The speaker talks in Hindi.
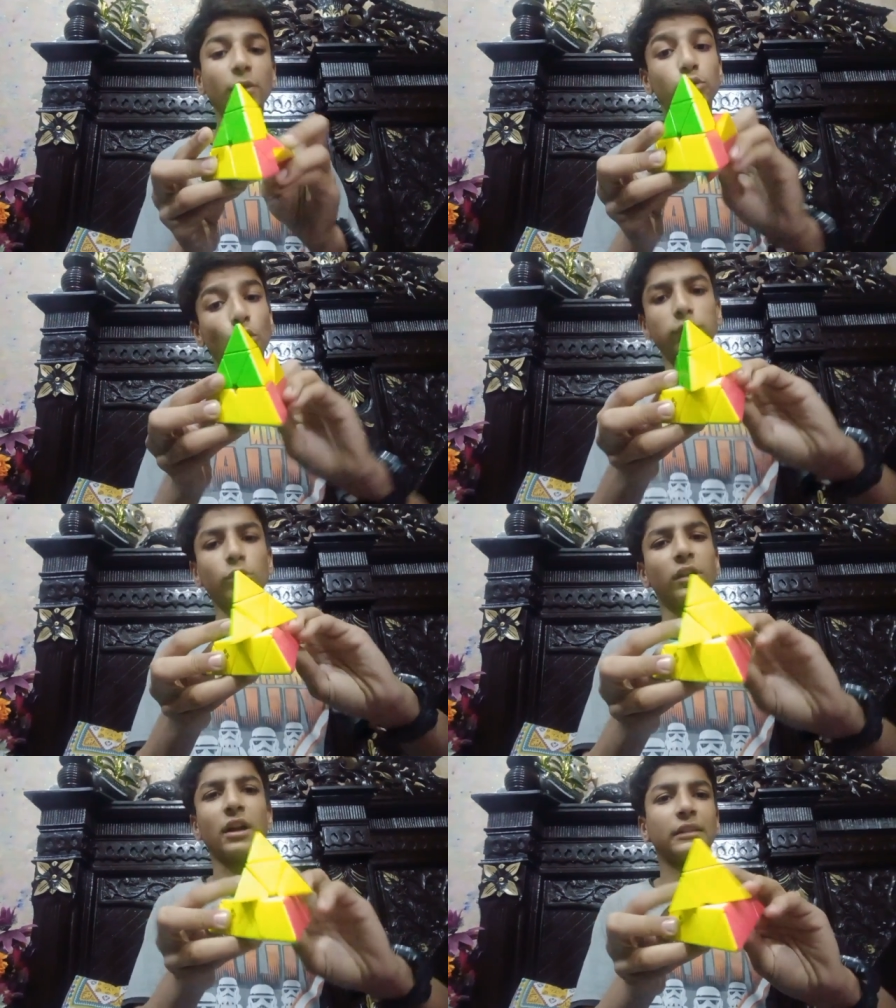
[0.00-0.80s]
कि सोल तो
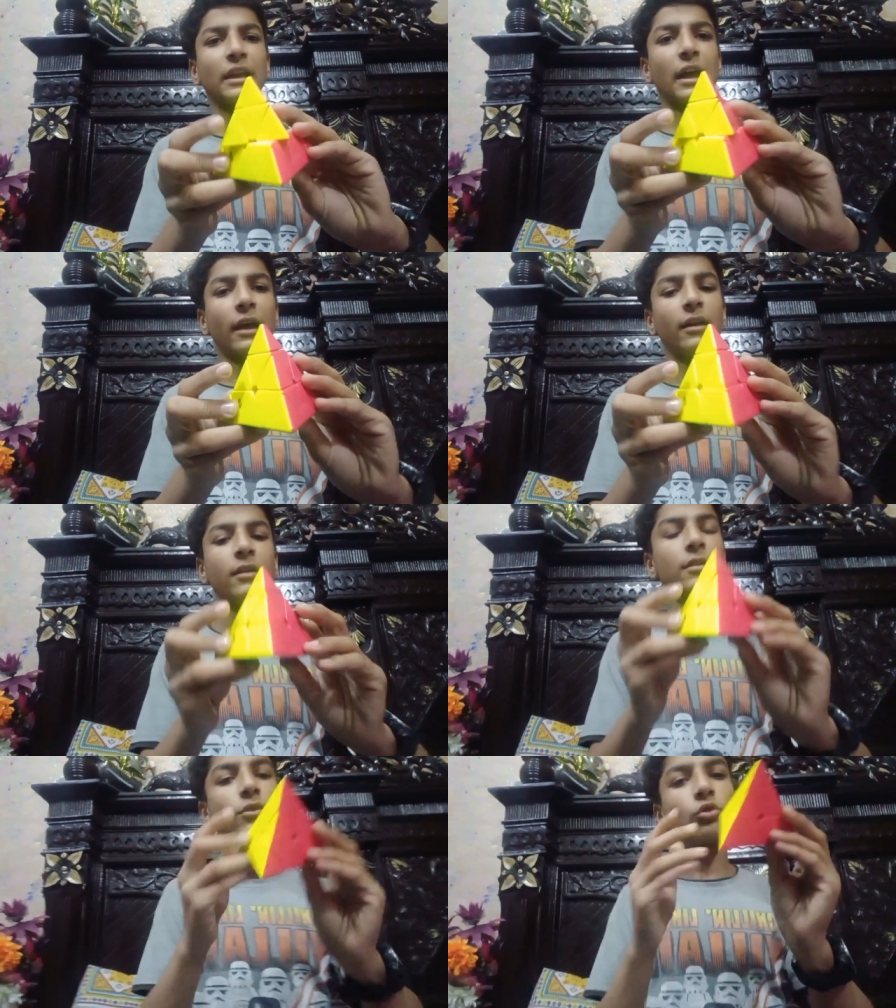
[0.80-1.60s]
करना आता है
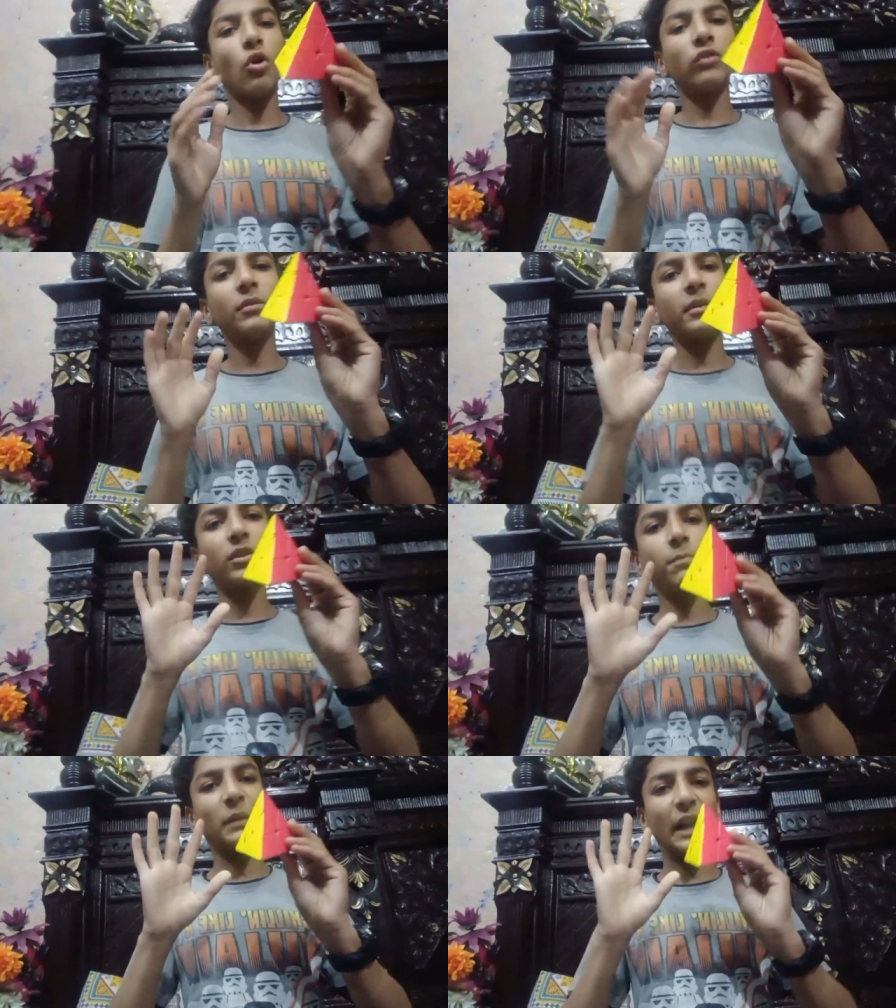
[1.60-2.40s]
सोल तो हमने
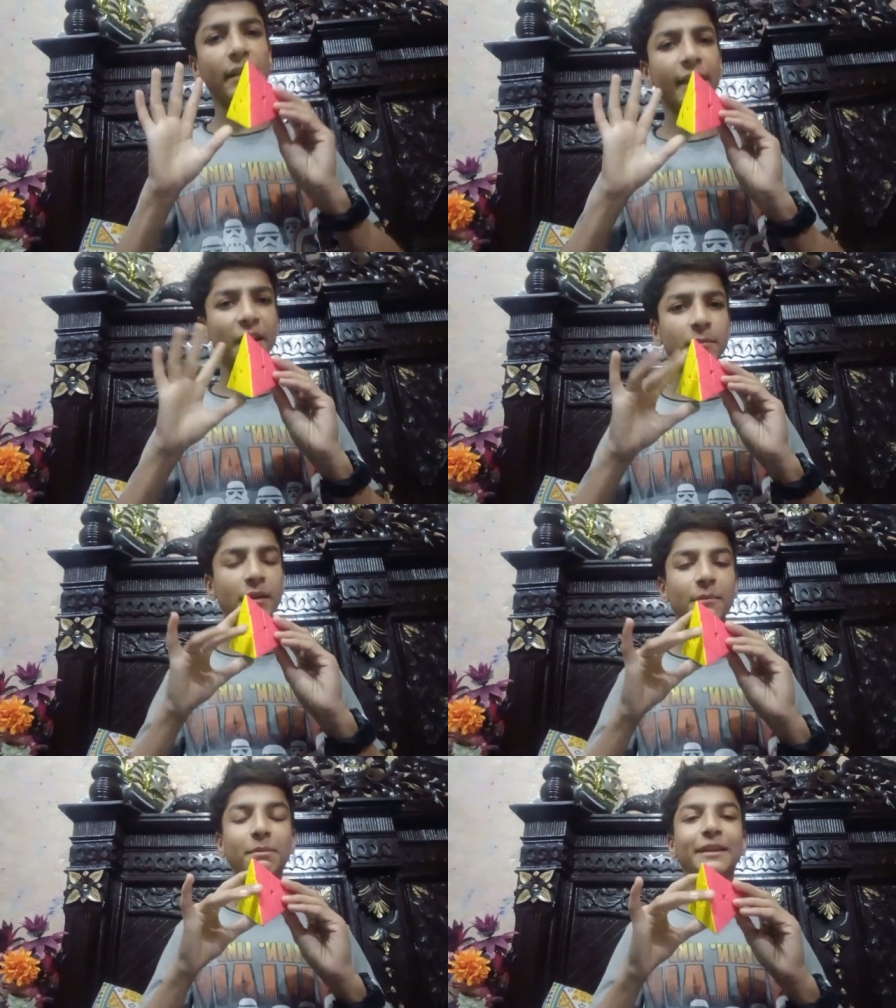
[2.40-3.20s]
सिर्फ पंद्रह सेकंड में
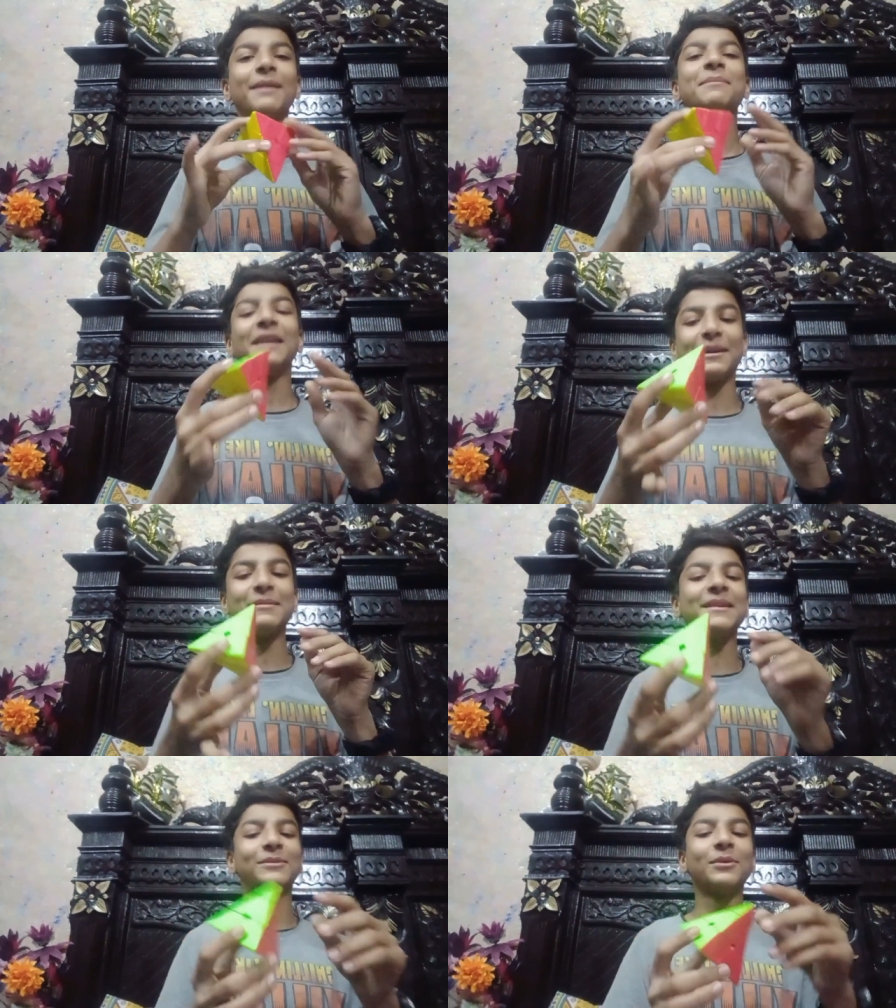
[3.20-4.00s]
पंद्रह मिनट
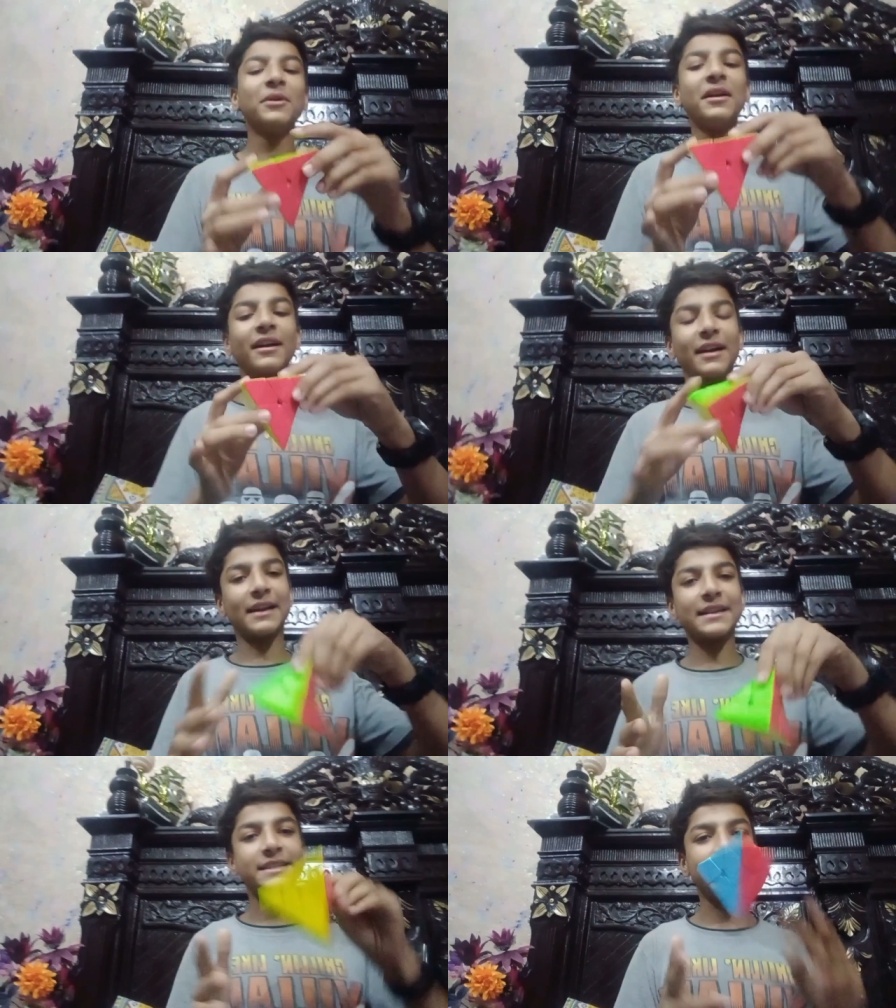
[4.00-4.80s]
में इसको
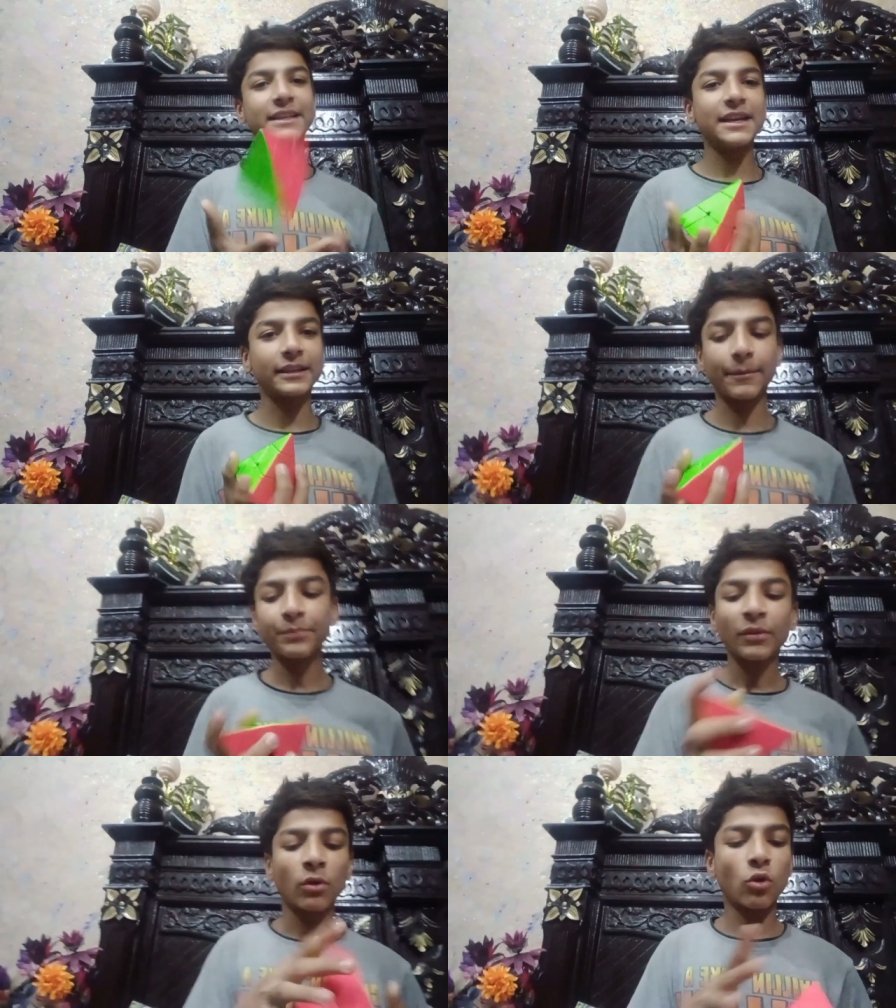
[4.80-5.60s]
करना सीख लिया था
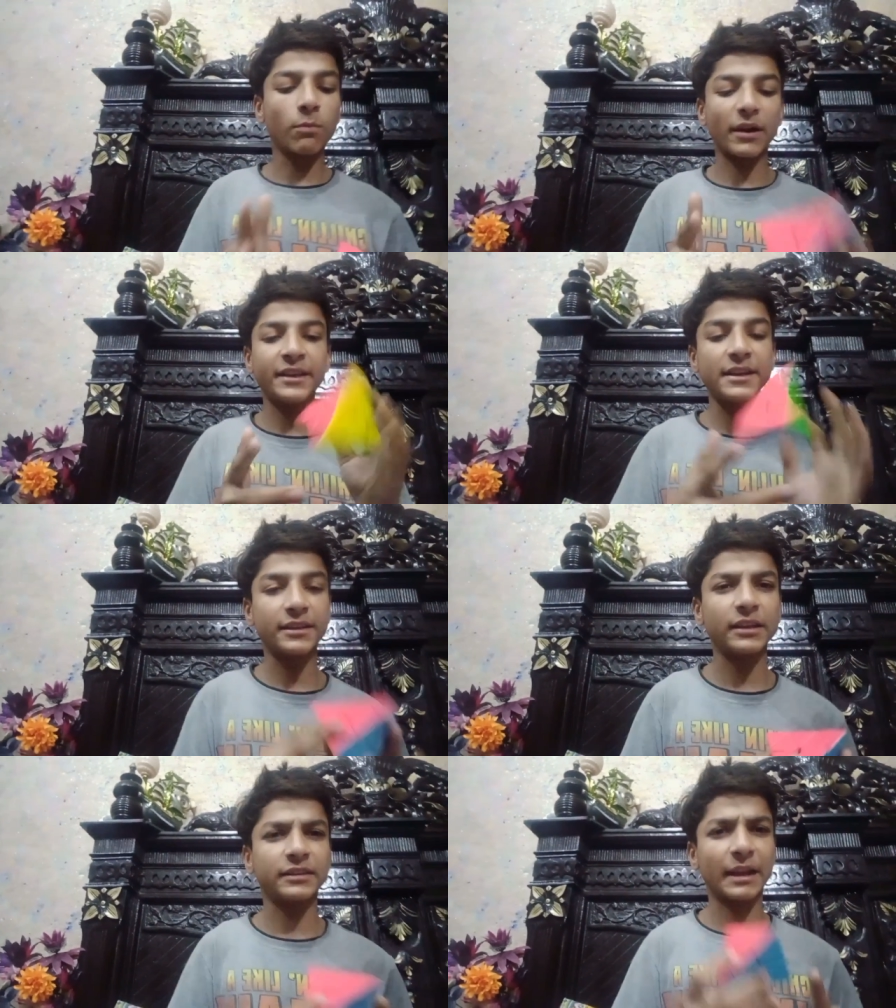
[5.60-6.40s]
और बाकी
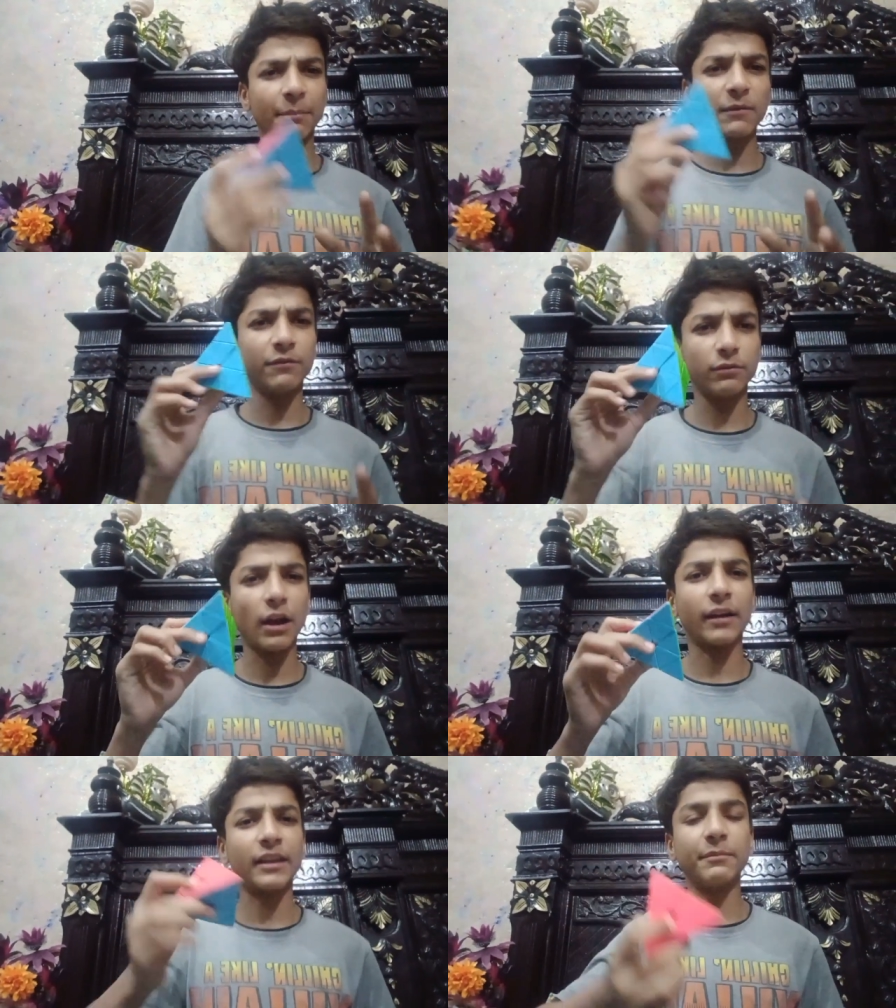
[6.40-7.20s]
इसके स्क्रैम्बल
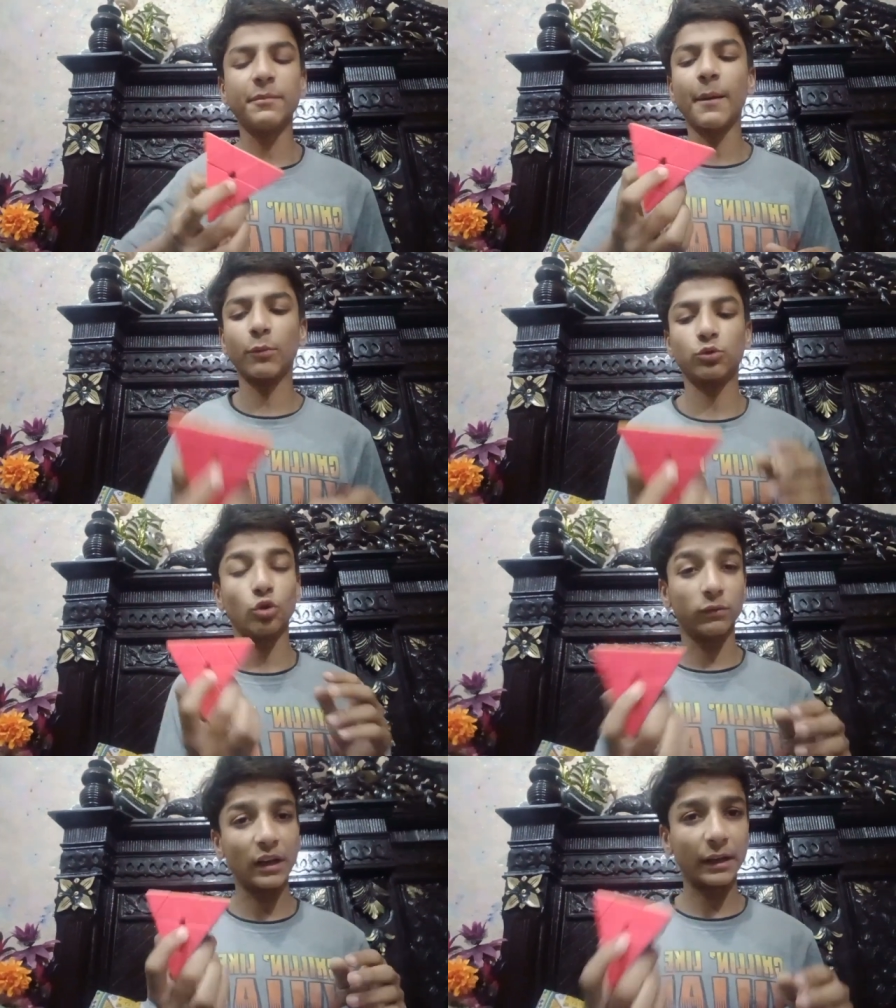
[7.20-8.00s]
करके भी मैं आपको
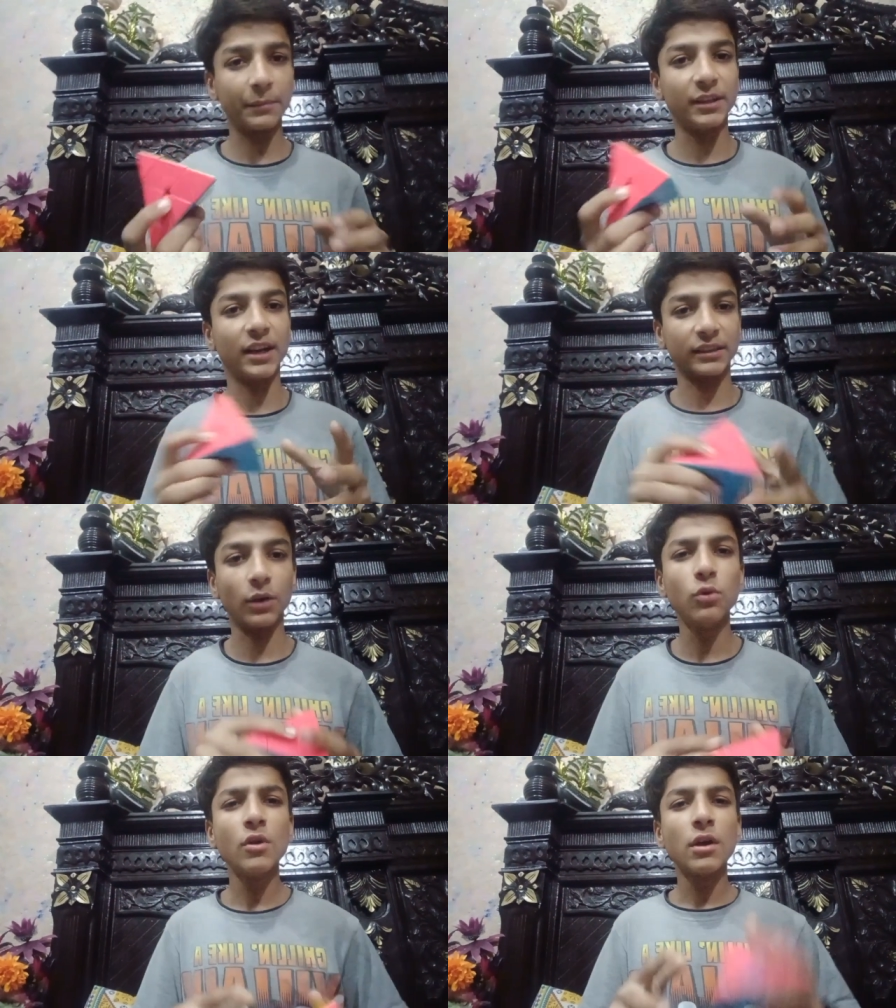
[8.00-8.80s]
सोल्व करके भी दिखाता हूँ